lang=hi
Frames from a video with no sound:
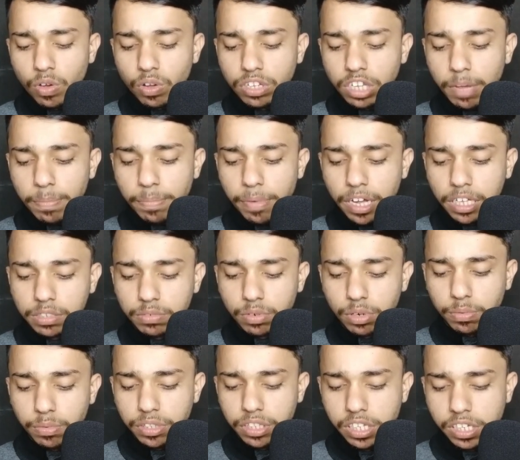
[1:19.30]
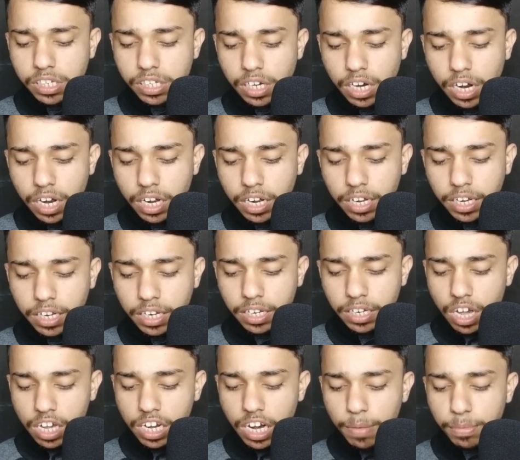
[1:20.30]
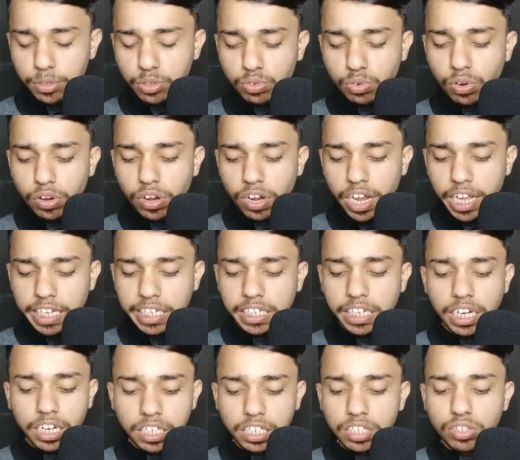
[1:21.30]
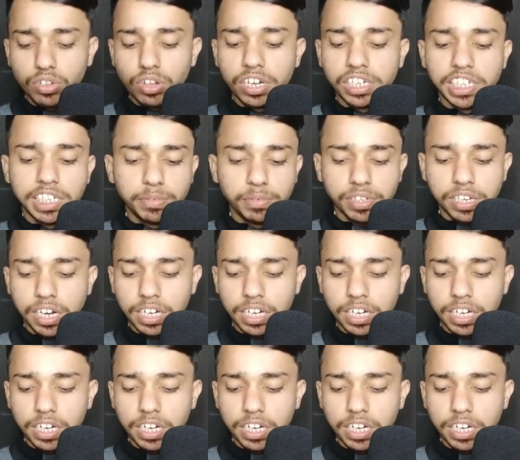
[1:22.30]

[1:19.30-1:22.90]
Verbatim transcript: यहाँ पासवर्ड भी दिख रहा है अगर आप इसको एडिट करना चाहते हो एडिट भी